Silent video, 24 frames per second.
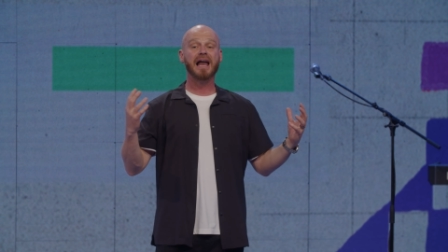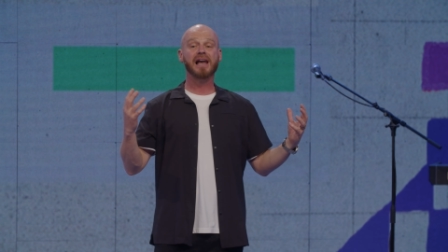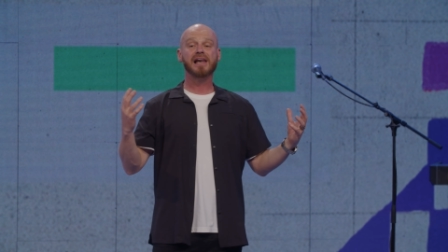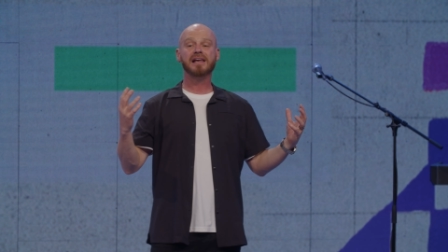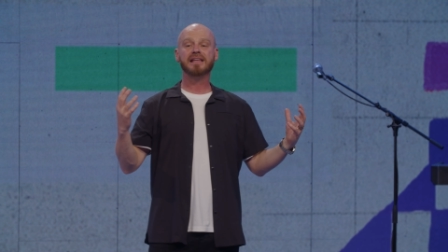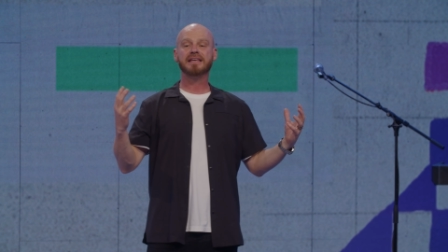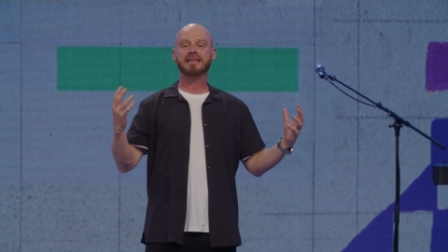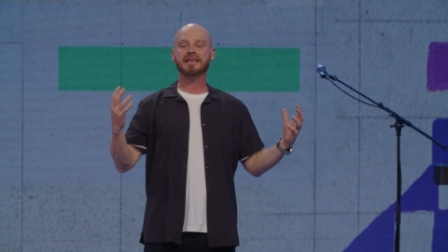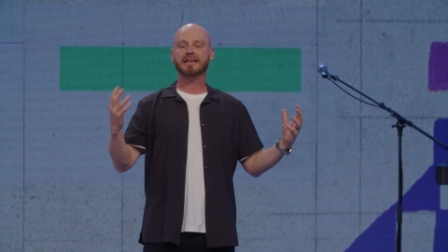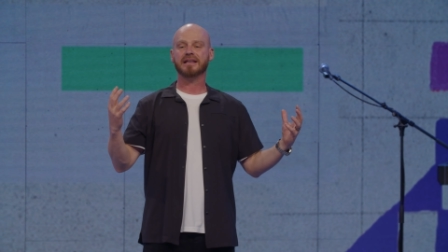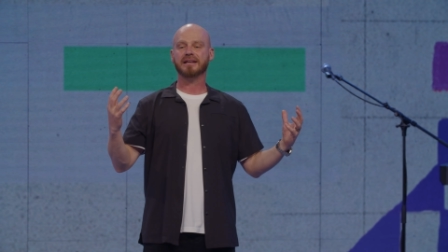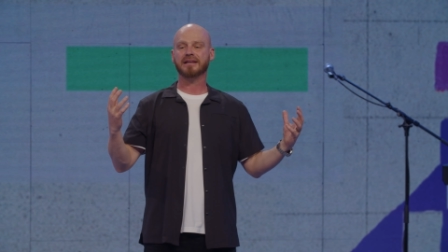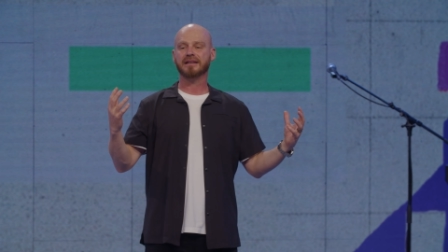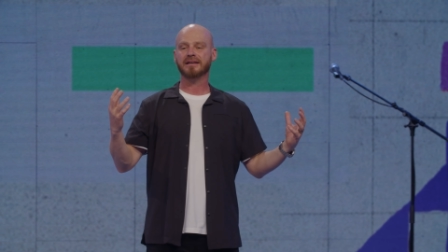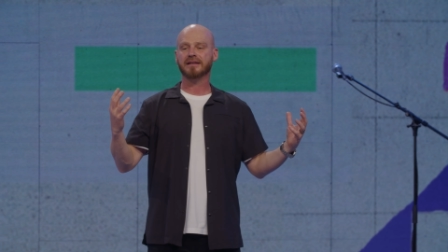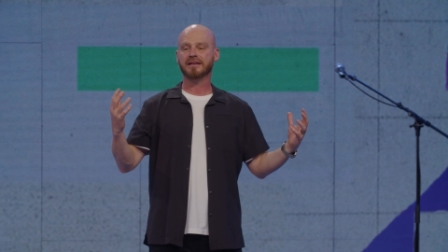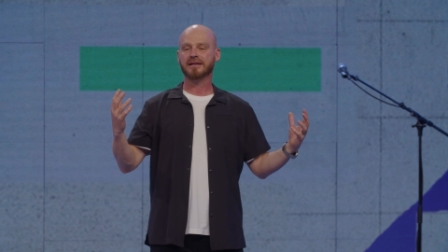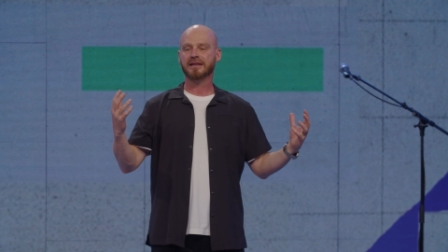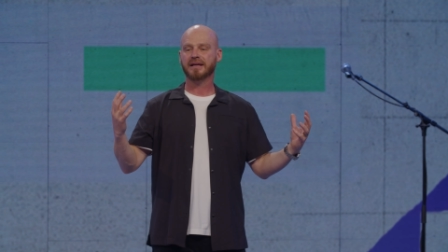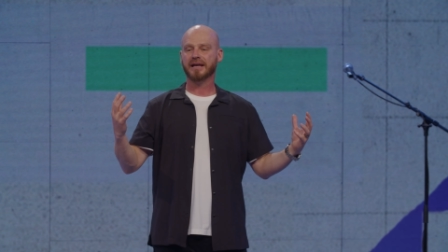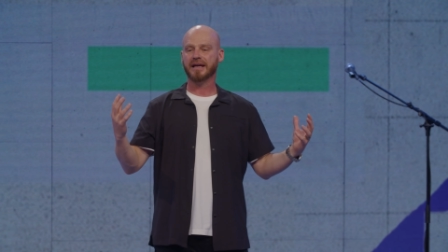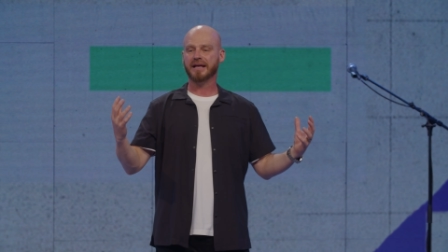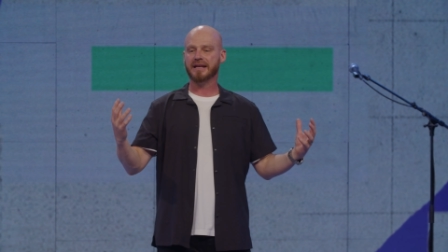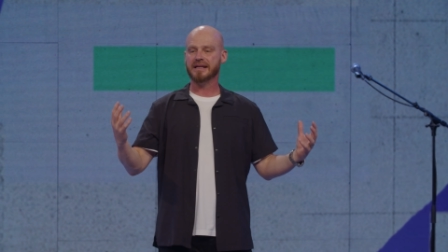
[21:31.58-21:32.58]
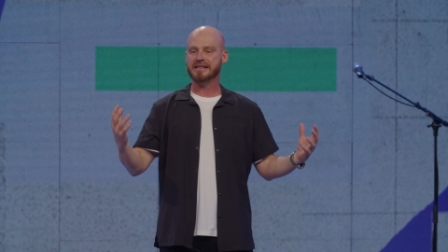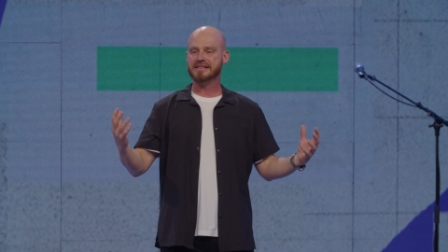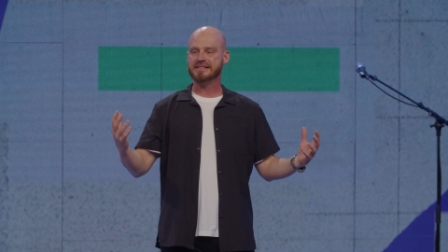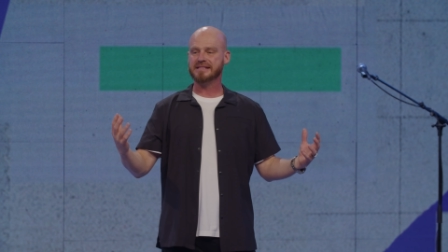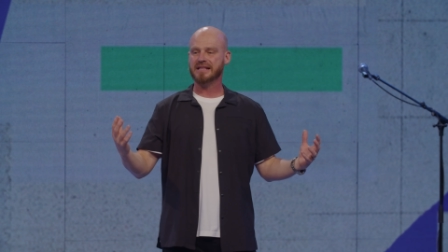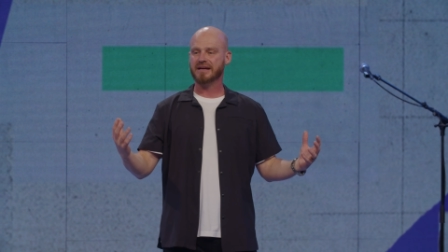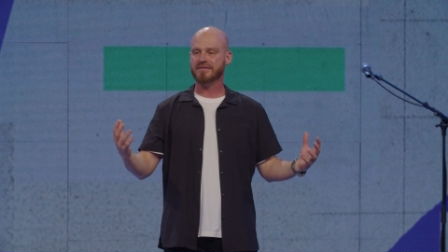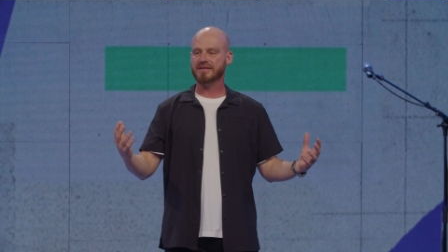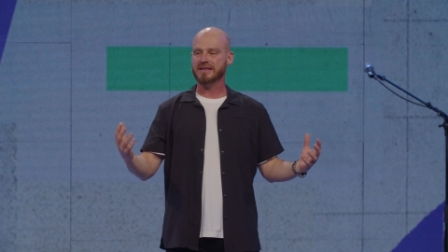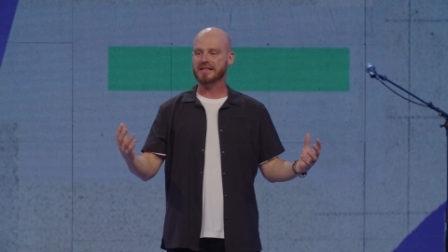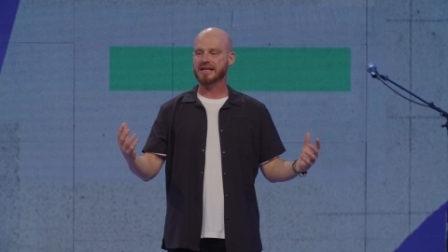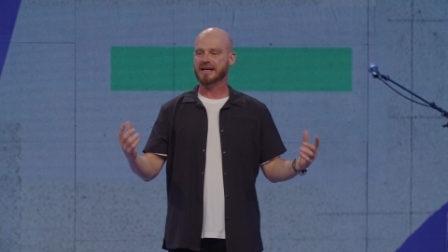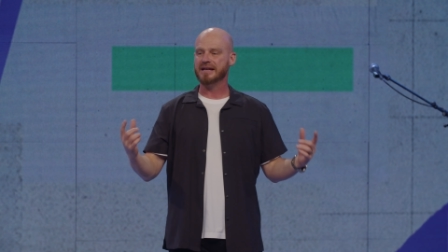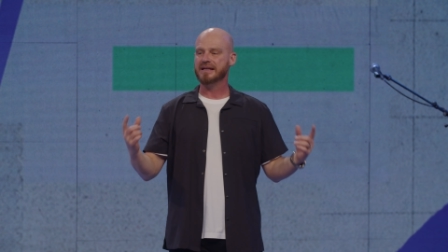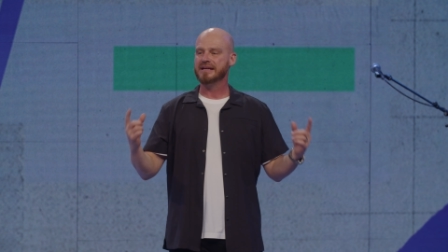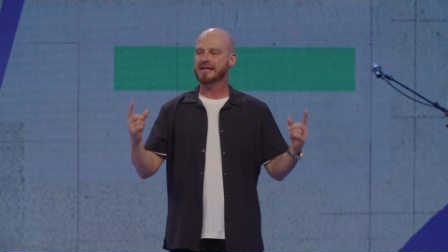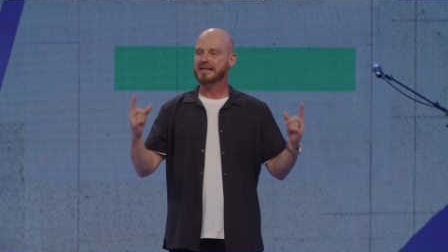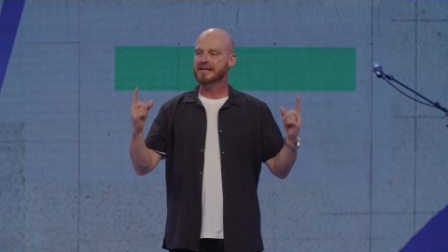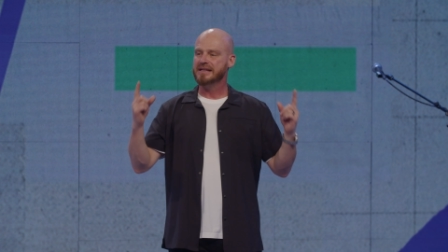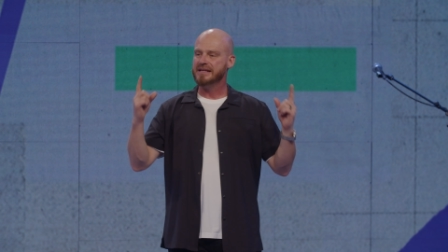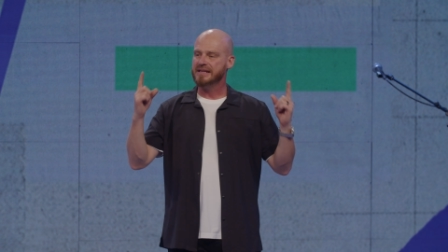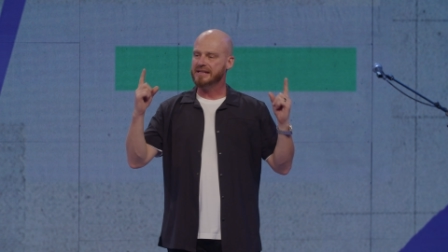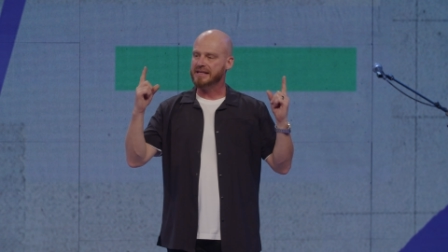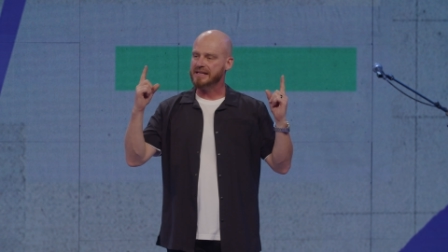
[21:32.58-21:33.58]
alguien en esta vida.
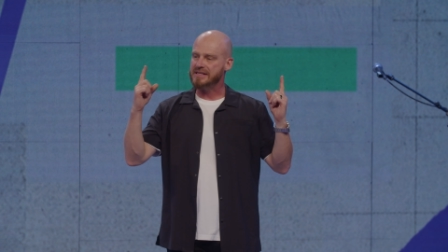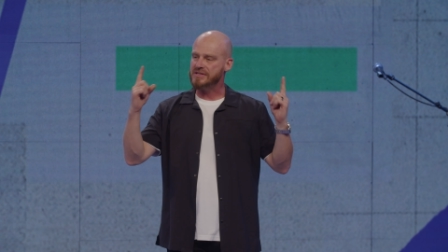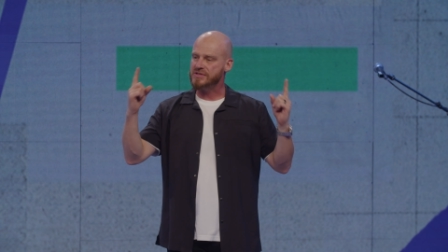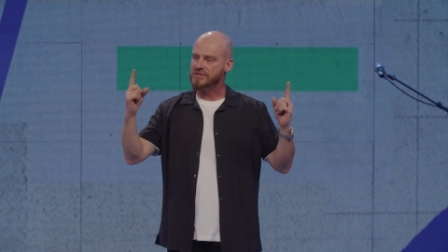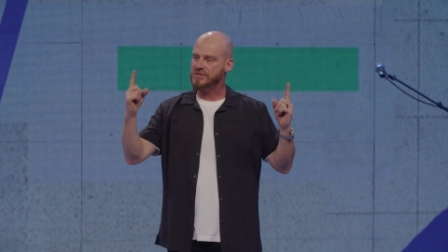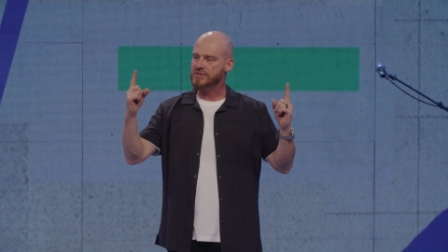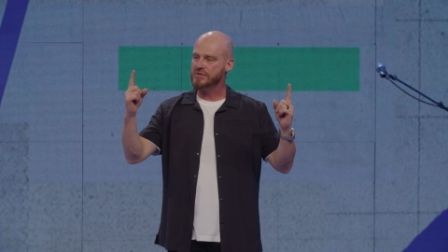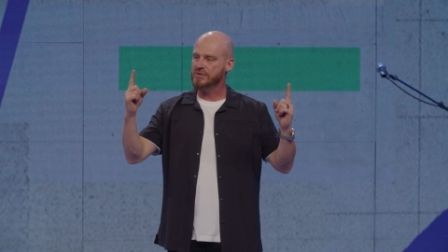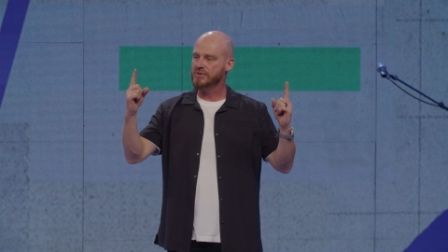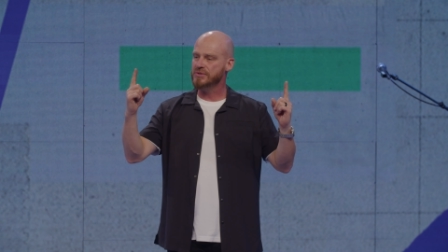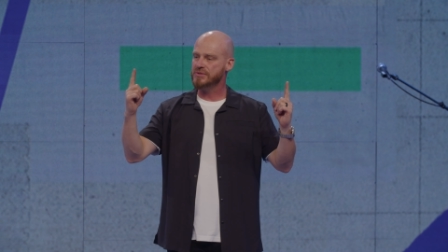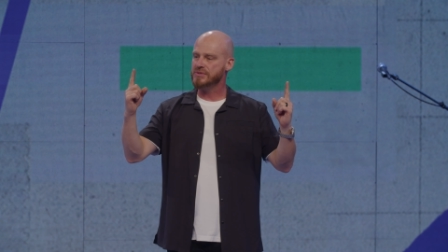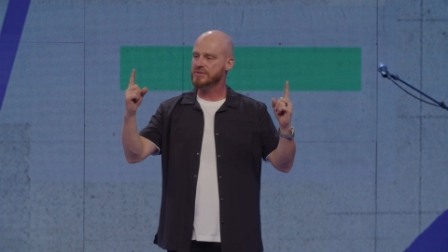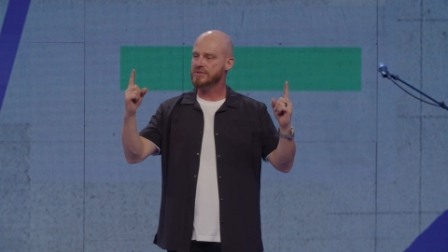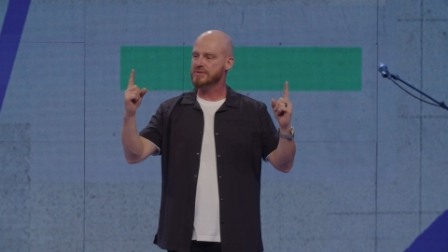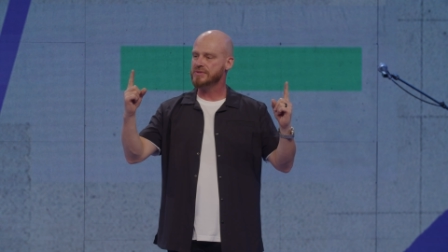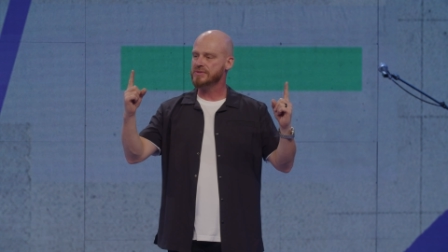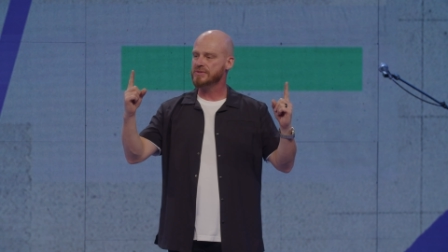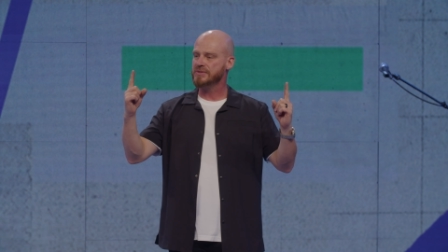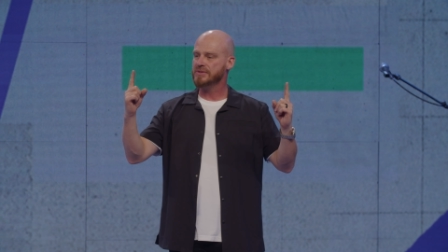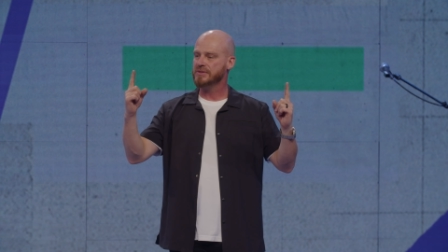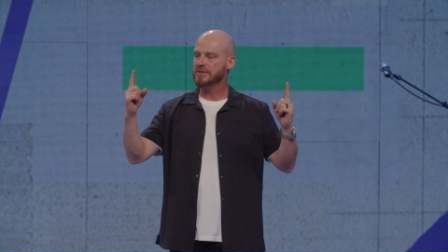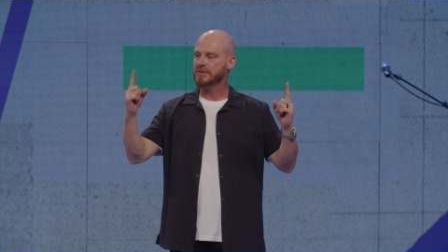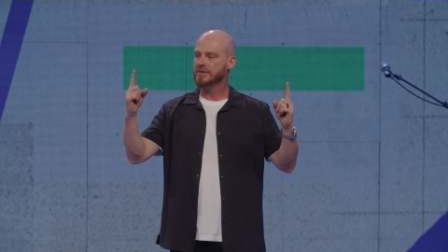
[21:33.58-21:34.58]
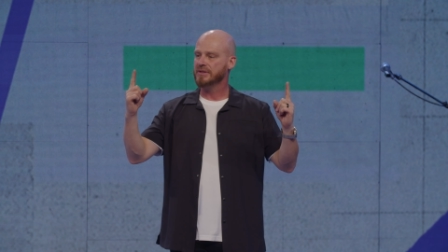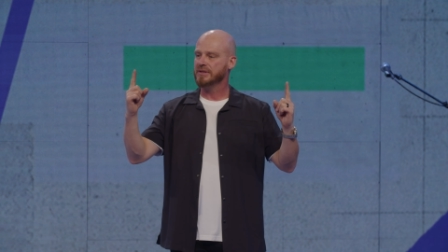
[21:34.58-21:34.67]
Jesús